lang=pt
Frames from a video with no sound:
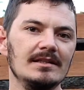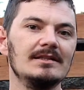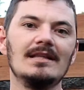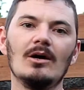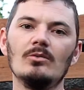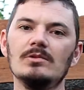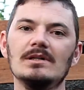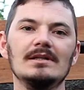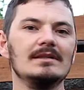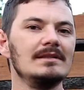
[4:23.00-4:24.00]
Então
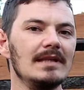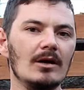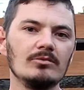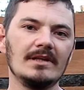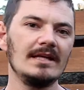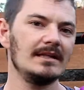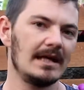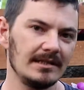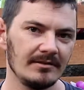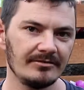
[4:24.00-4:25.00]
não tem
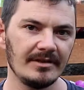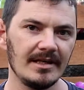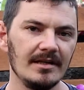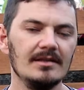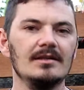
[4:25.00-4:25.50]
nada a ver